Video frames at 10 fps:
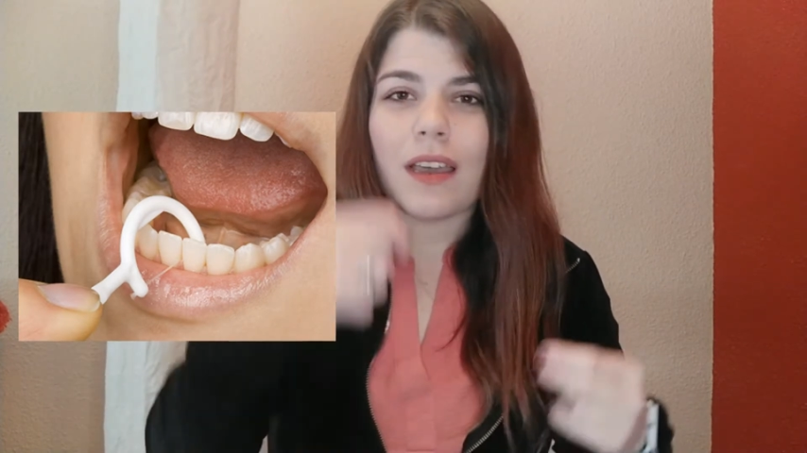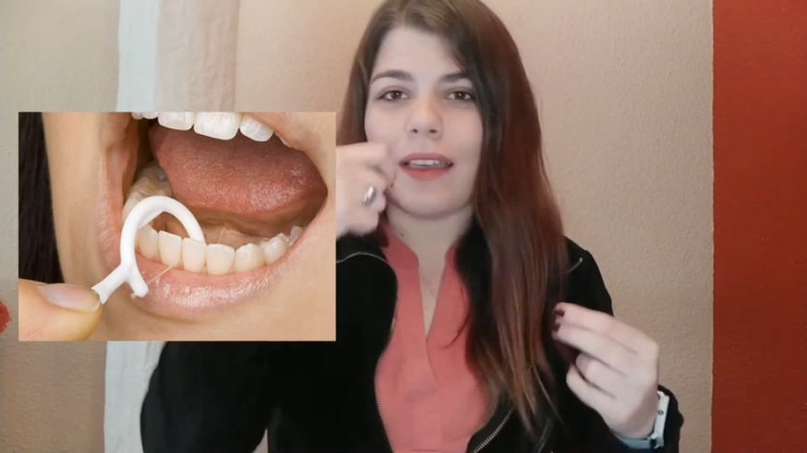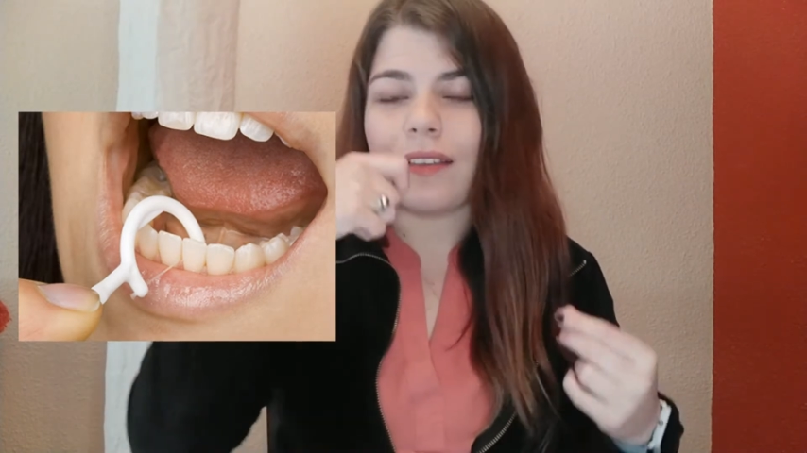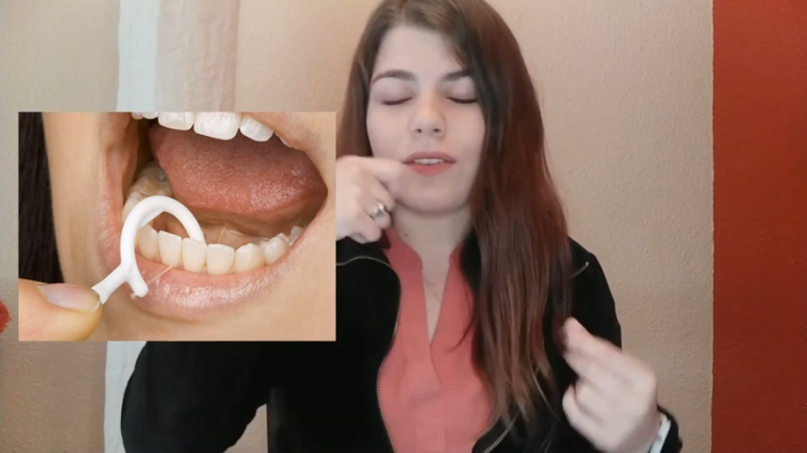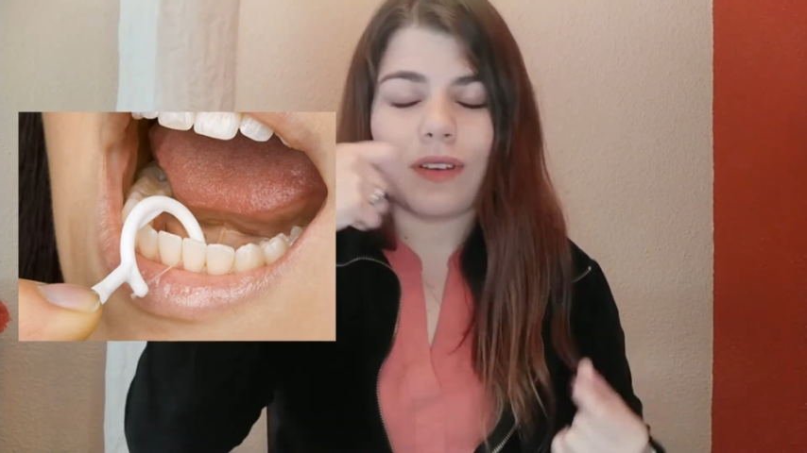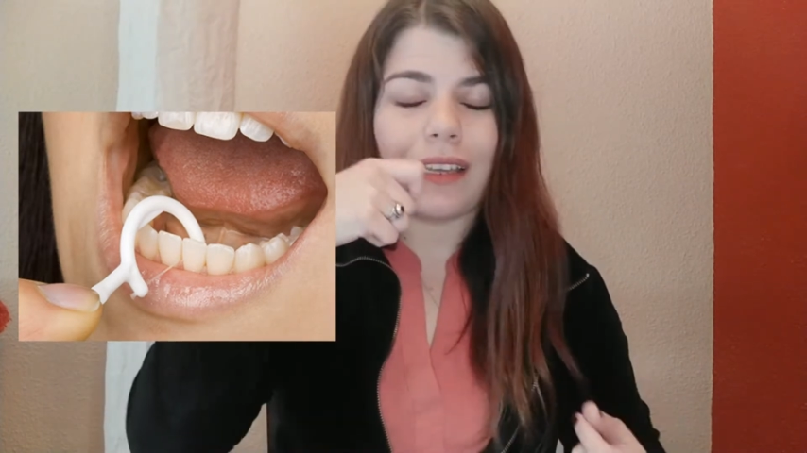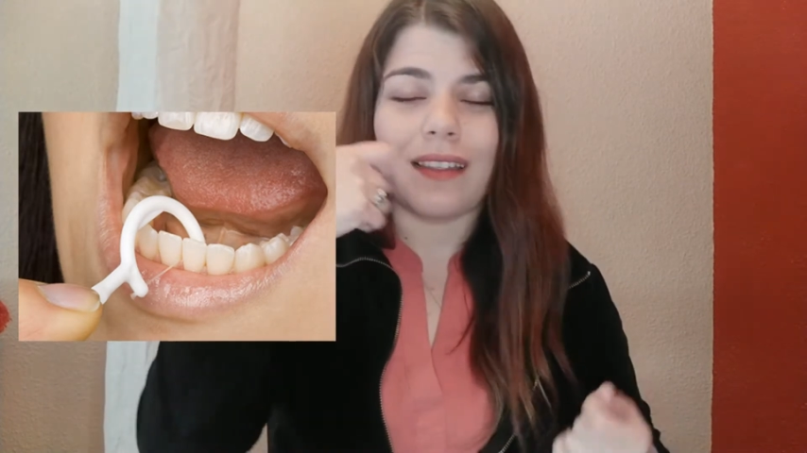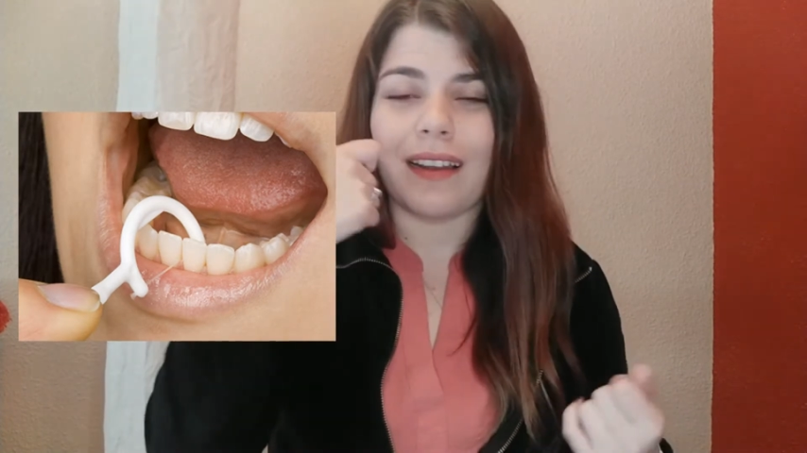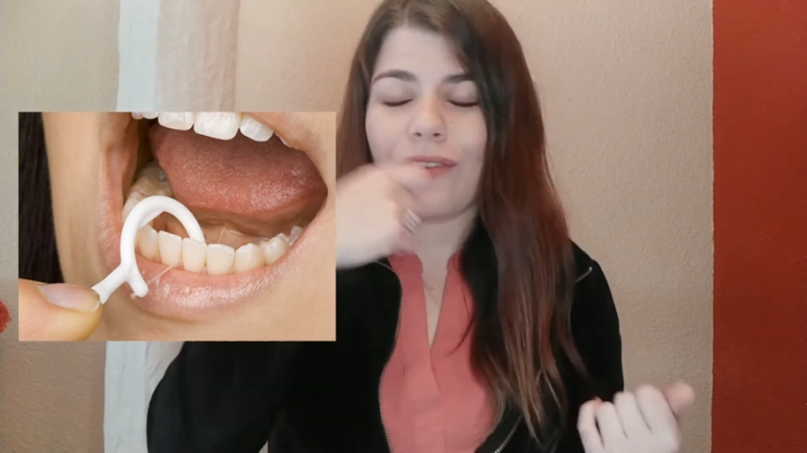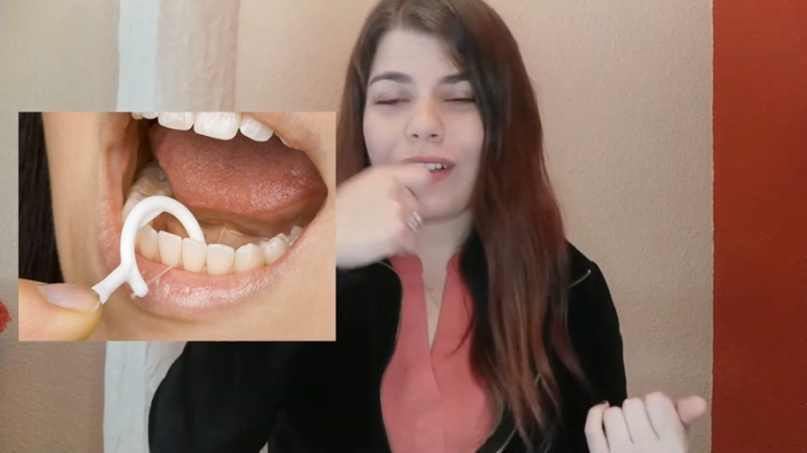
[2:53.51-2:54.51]
eso les
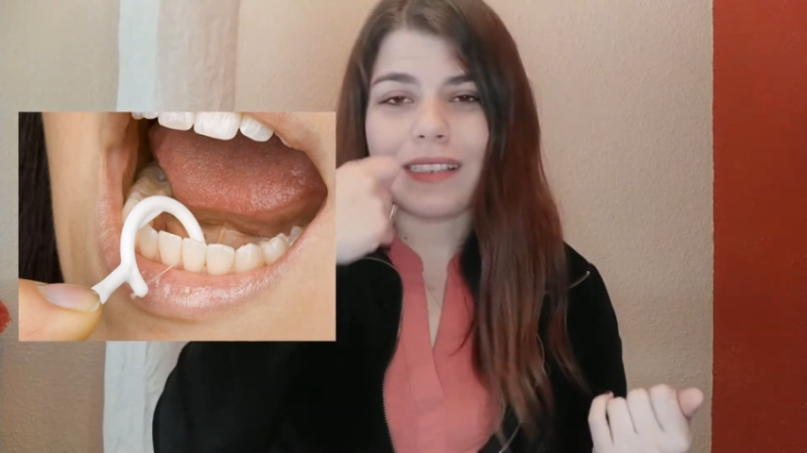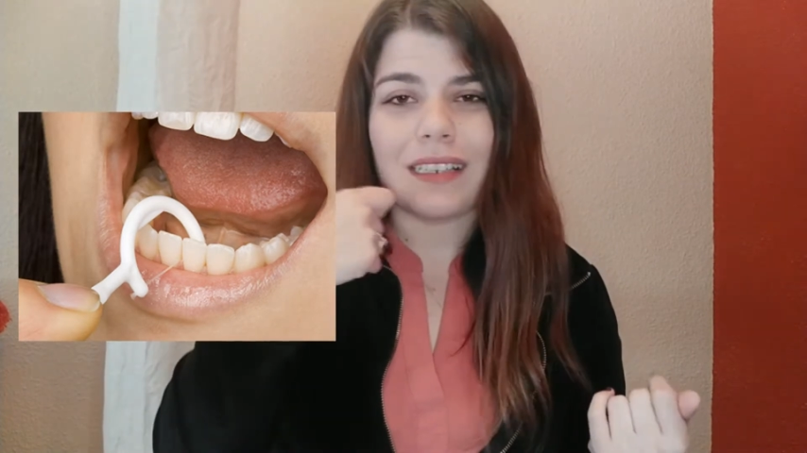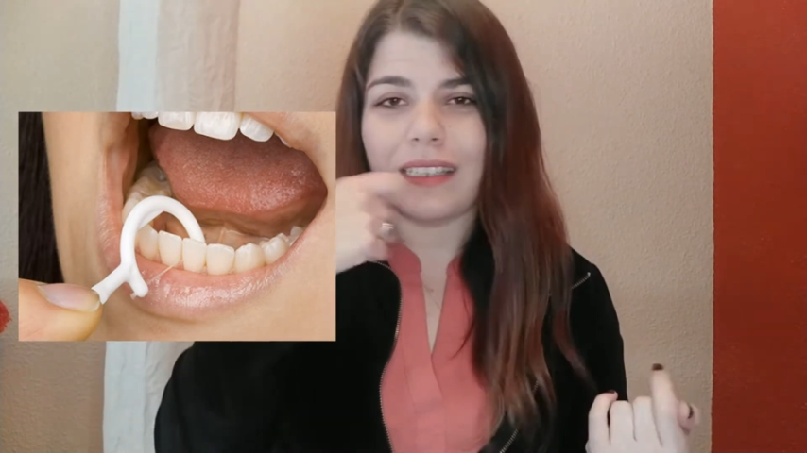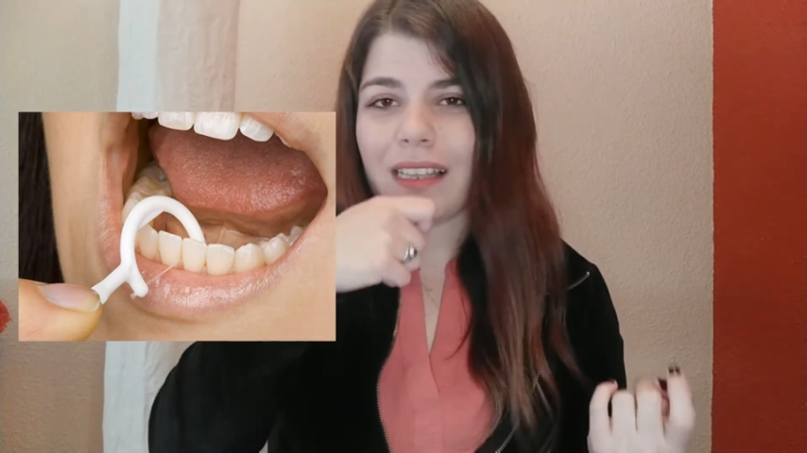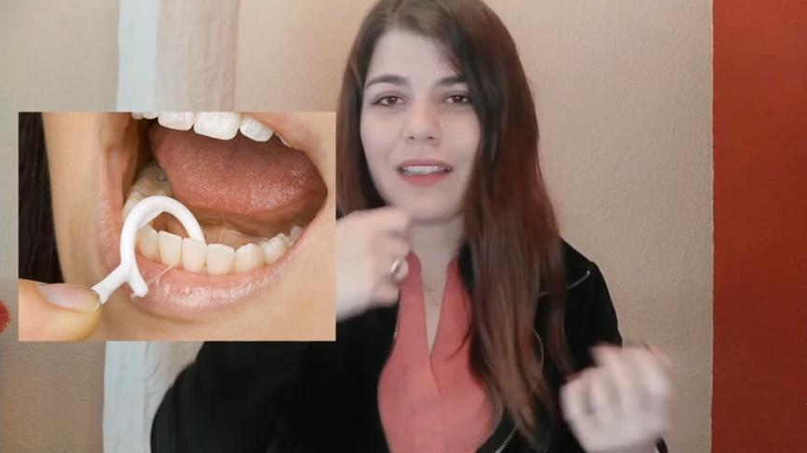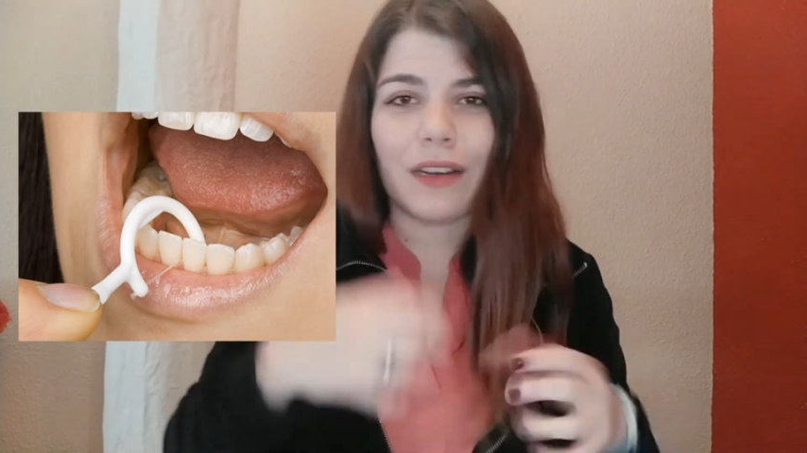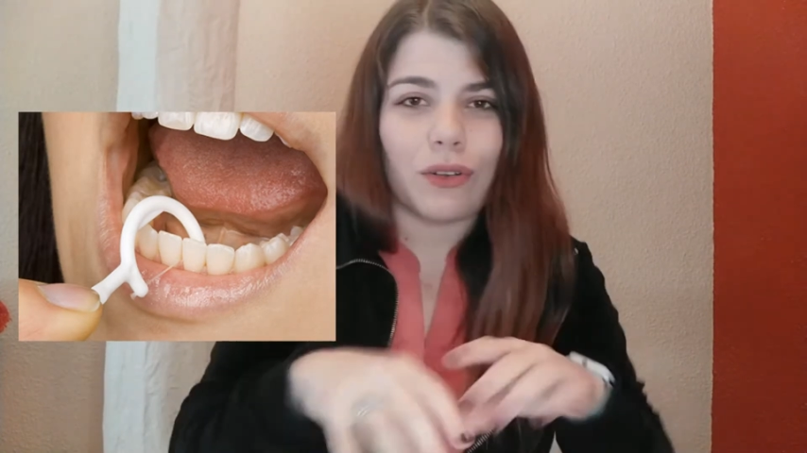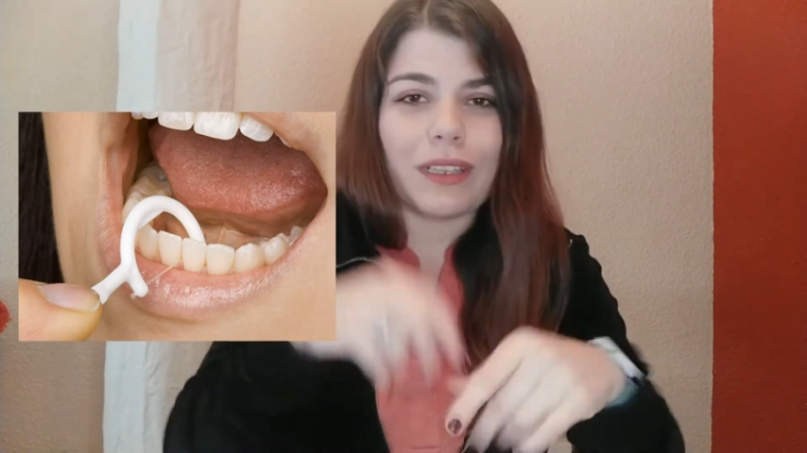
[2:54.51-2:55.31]
da la facilidad de no